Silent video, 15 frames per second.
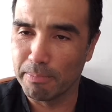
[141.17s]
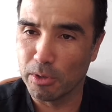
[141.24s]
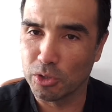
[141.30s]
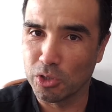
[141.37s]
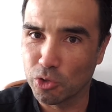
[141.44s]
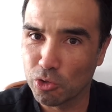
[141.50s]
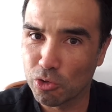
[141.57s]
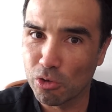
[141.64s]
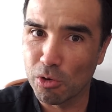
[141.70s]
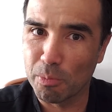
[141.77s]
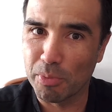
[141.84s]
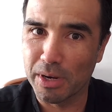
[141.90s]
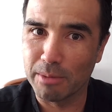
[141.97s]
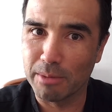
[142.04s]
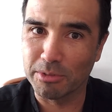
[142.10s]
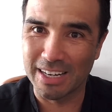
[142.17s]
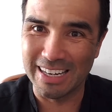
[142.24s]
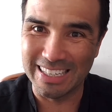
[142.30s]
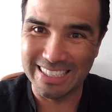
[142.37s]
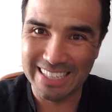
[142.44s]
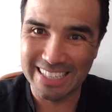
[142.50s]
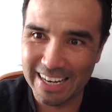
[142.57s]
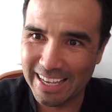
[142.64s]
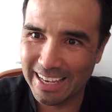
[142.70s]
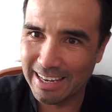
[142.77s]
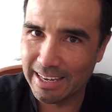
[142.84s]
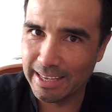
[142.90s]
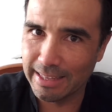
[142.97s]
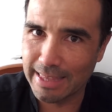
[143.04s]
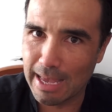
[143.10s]
pero si nosotros nos ponemos a analizar el
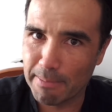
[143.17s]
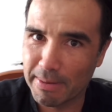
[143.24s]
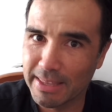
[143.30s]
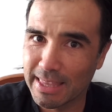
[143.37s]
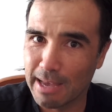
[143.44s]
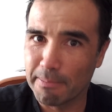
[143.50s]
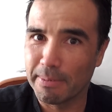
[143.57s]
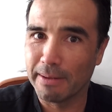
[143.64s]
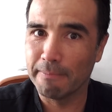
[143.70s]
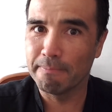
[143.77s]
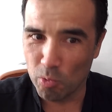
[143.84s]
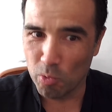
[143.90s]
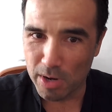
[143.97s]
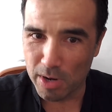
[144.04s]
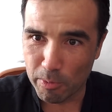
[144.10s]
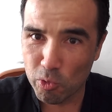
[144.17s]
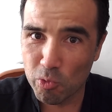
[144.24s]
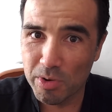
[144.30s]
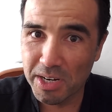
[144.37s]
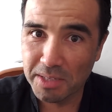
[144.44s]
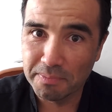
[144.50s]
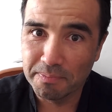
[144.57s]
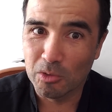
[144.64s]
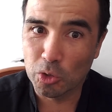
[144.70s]
etapa a etapa, una por una,